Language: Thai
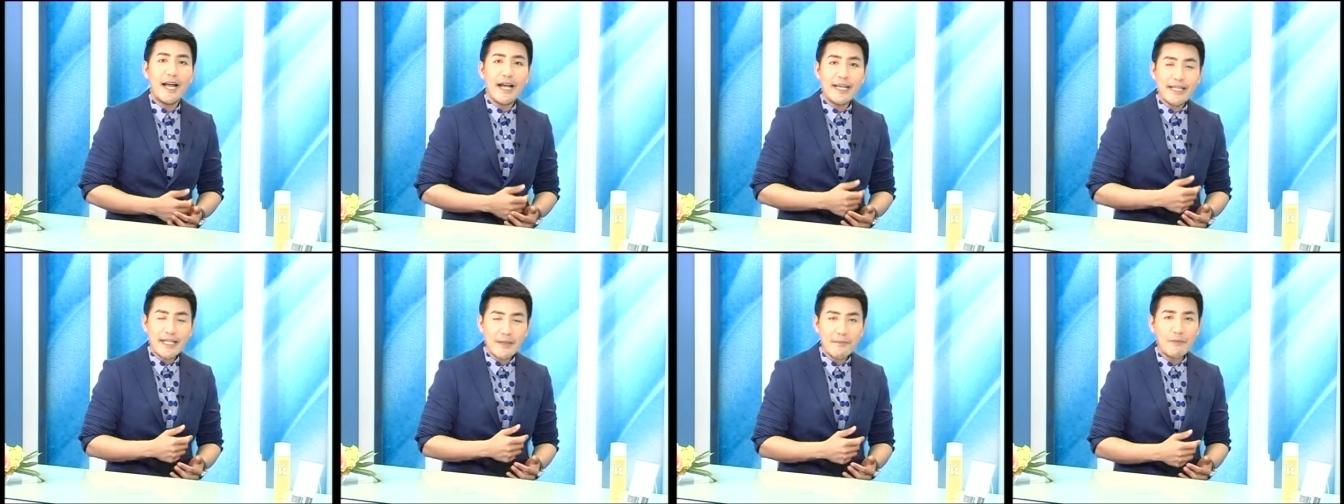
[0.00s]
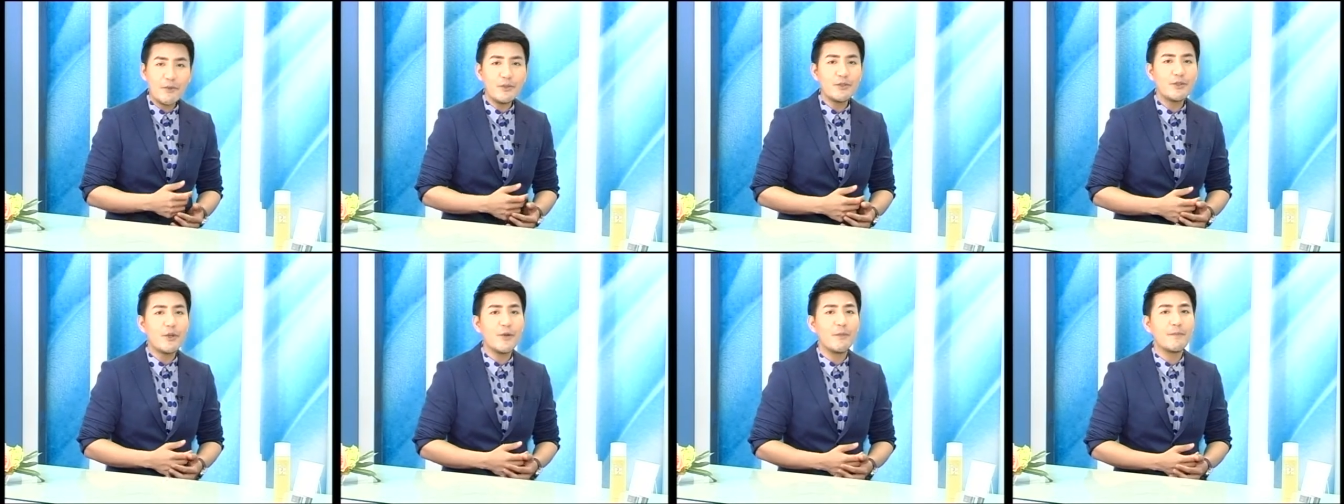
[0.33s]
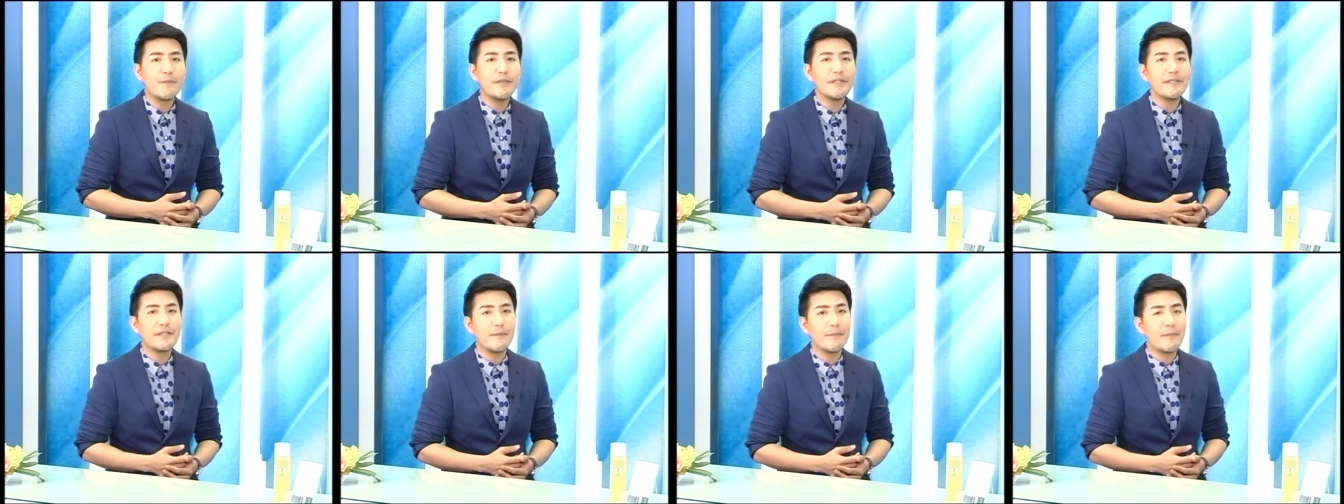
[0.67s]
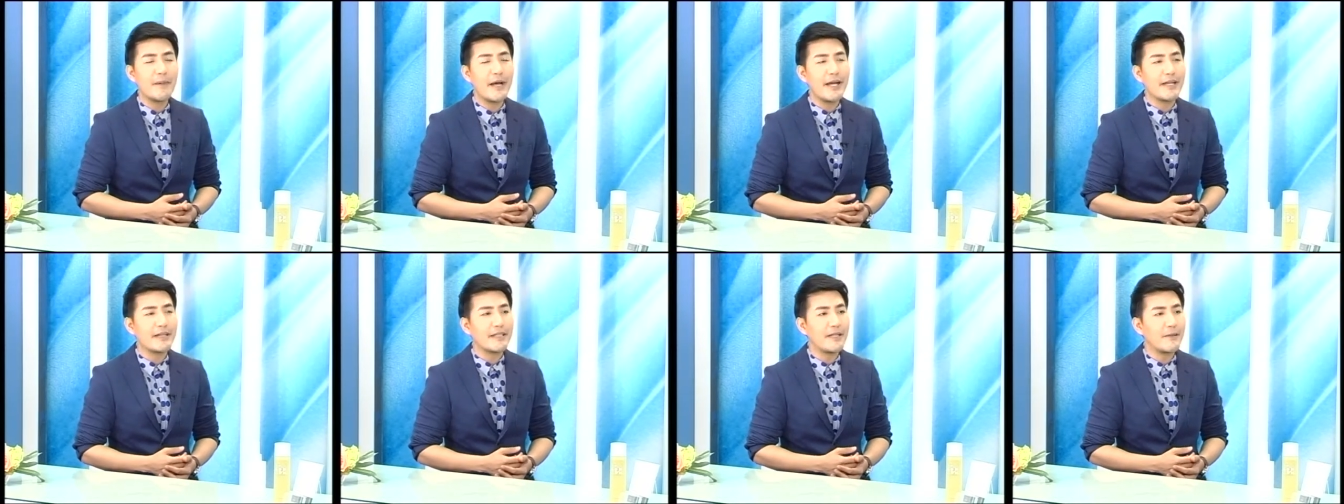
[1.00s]
ให้ท่านผู้ชมได้สัม
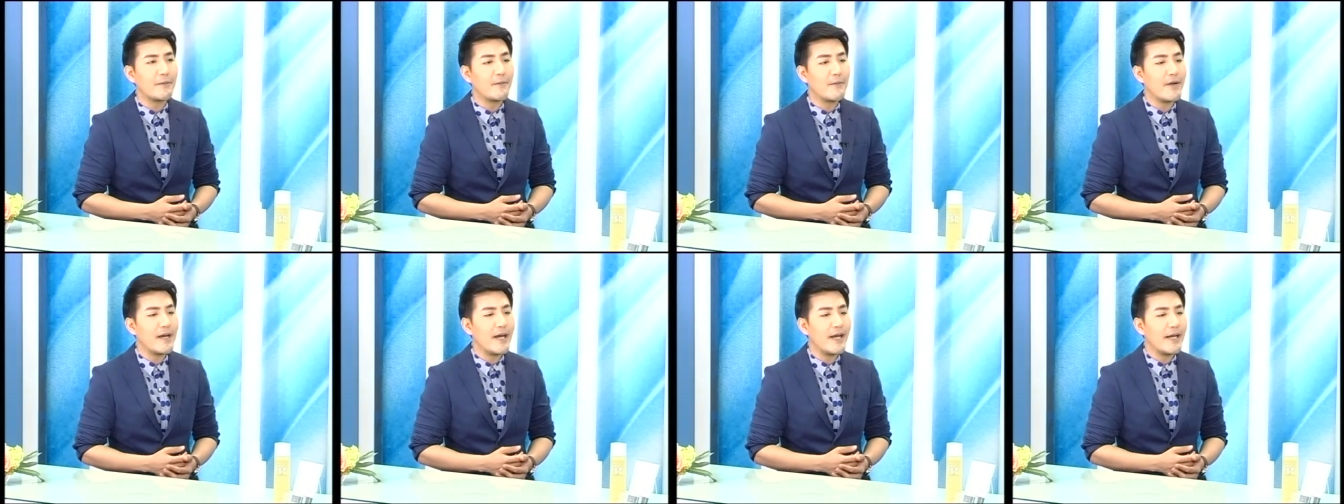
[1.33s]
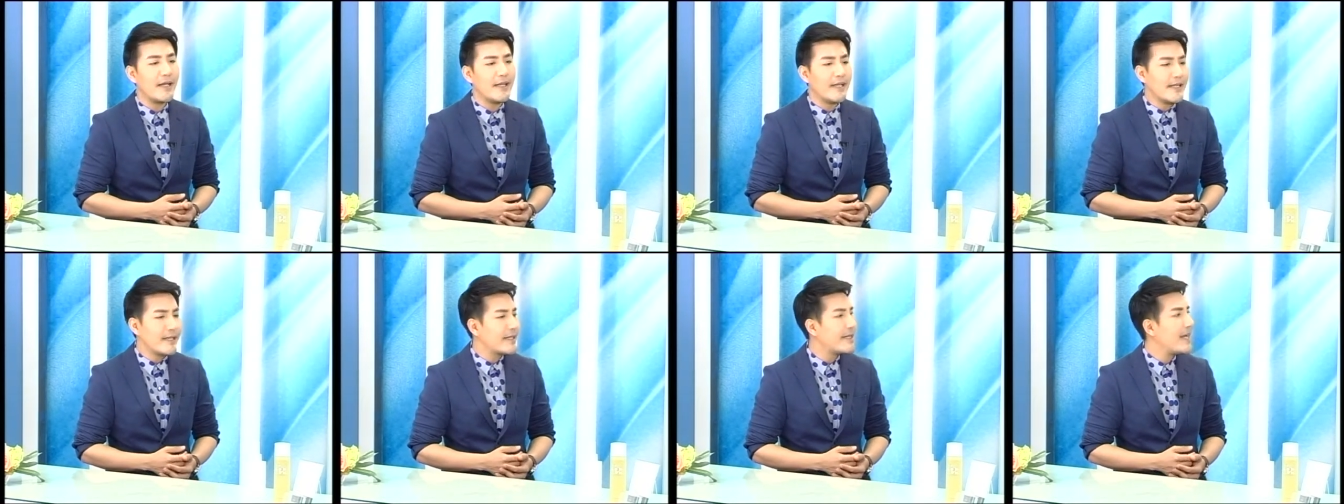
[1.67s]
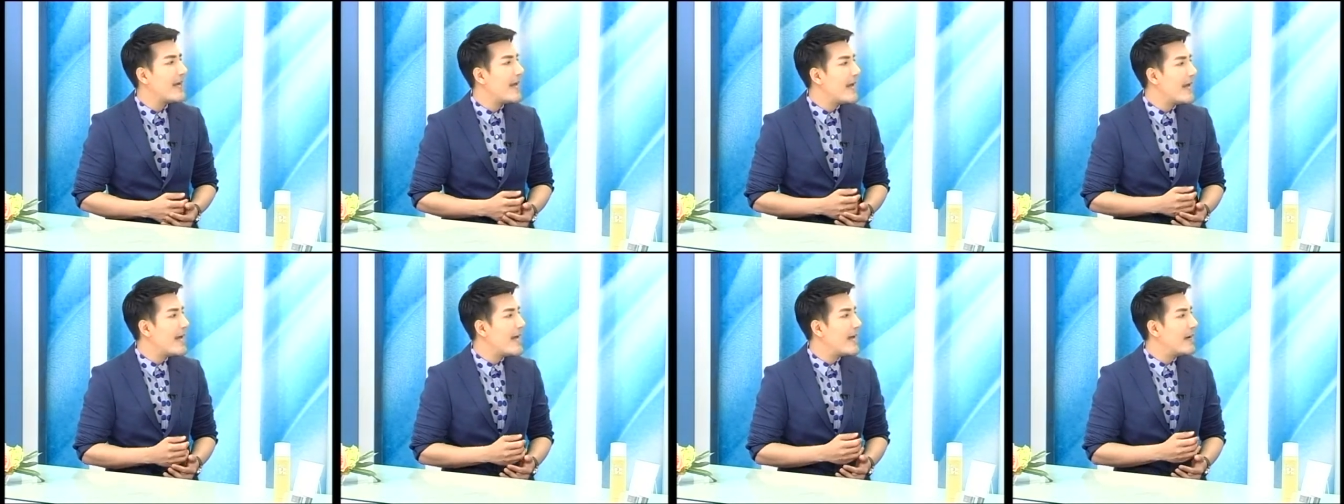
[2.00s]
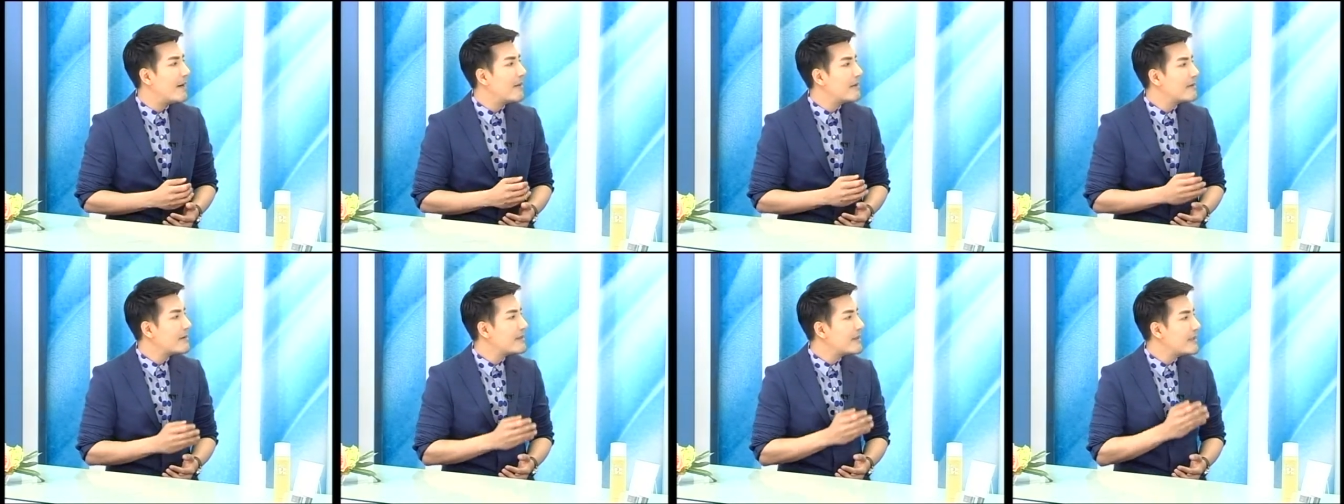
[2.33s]
ผัสกับว่าแค่
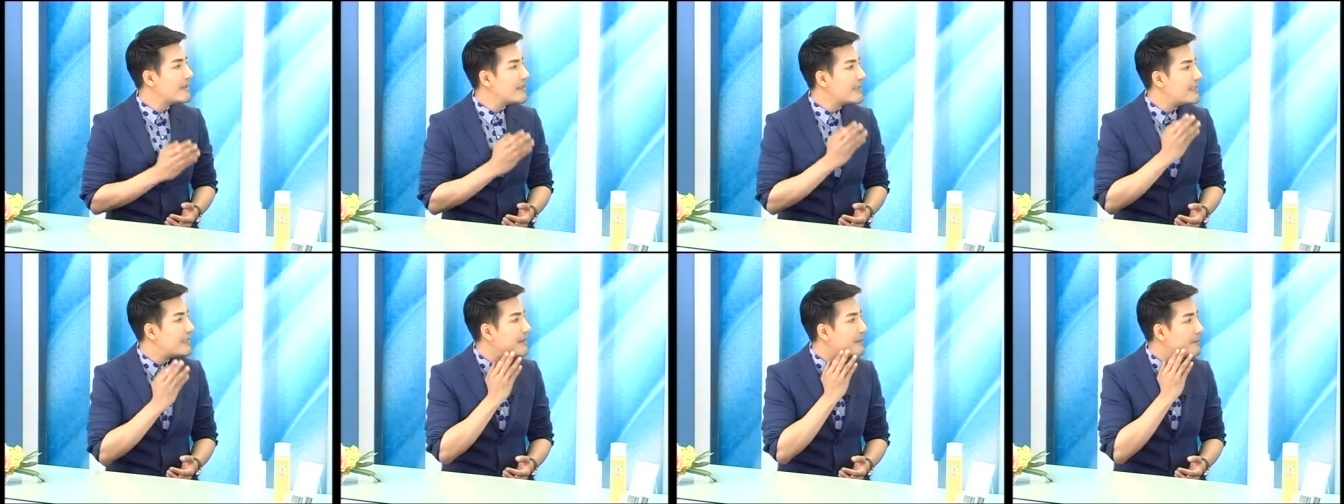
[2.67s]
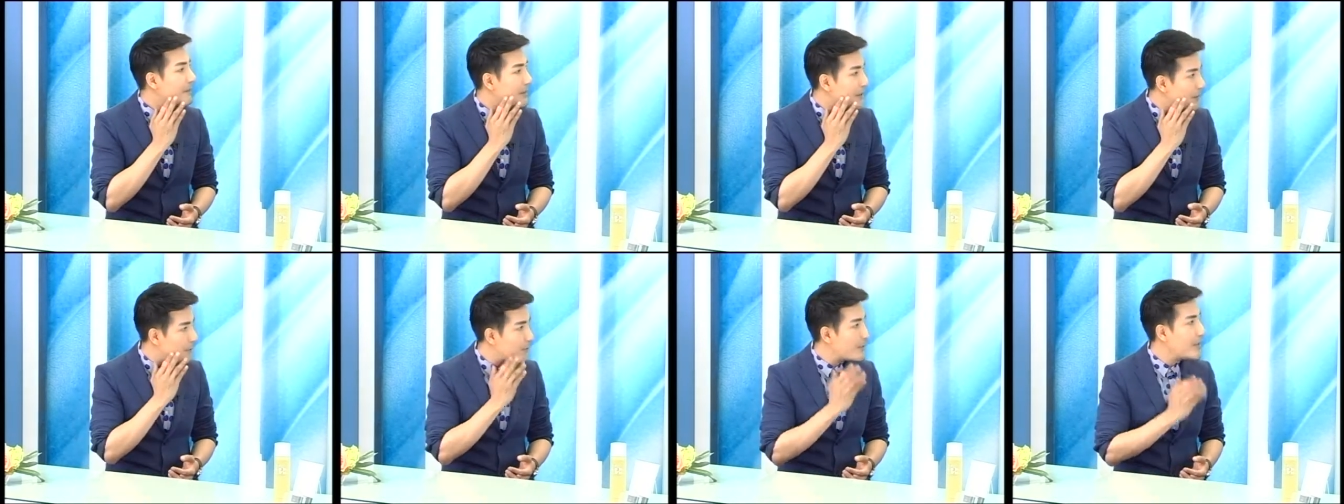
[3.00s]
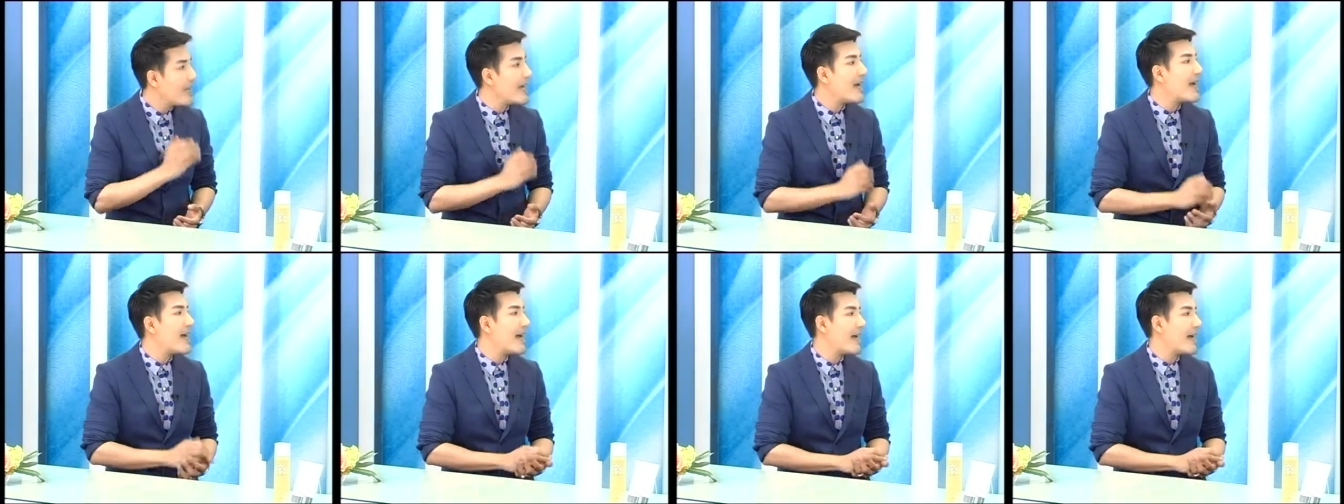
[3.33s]
เรื่องที่ผิวหน้า